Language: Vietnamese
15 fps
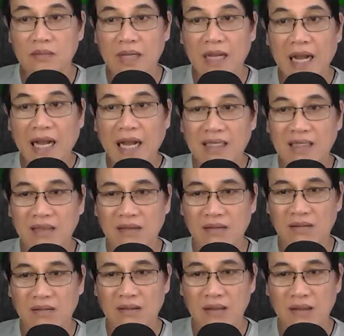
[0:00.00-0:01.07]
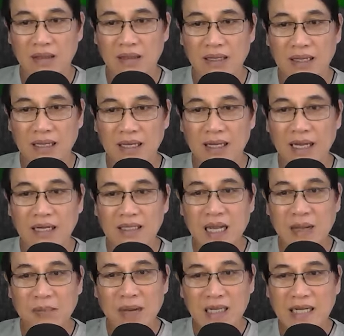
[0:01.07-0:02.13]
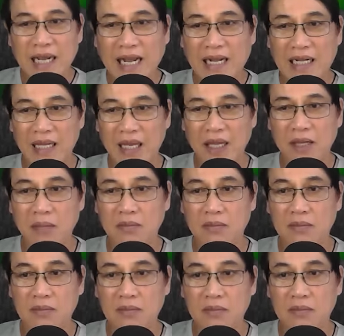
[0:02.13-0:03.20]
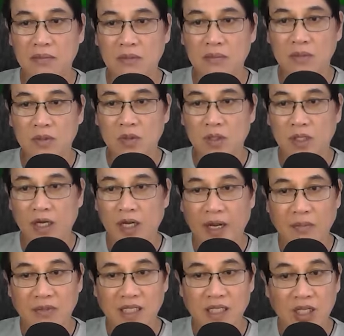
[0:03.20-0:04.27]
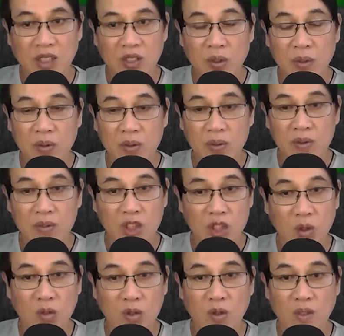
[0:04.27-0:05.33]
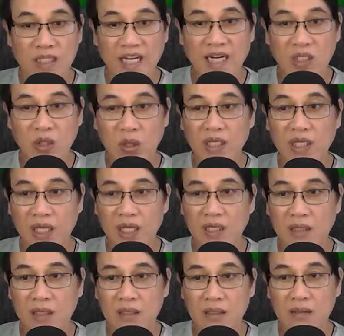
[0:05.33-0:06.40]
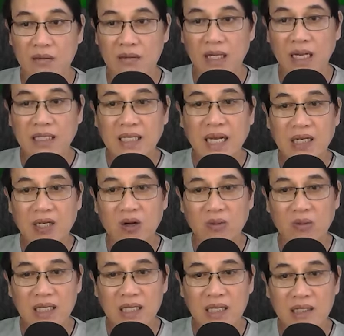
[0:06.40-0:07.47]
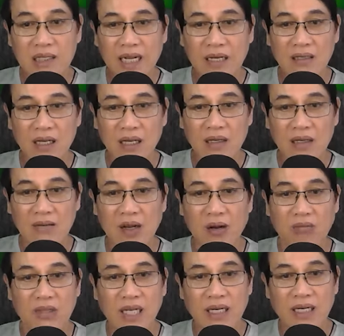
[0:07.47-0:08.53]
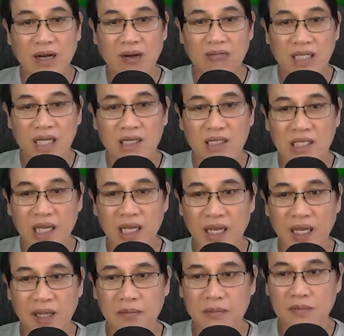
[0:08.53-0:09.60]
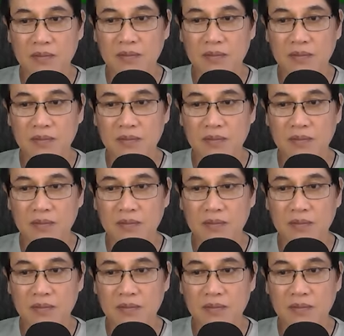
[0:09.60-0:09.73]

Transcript: Anh, anh ta bắt nạt em. Em và Thiên Vũ rốt cuộc xảy ra chuyện gì? Anh ta không có đứng đắn, động tay động chân với em.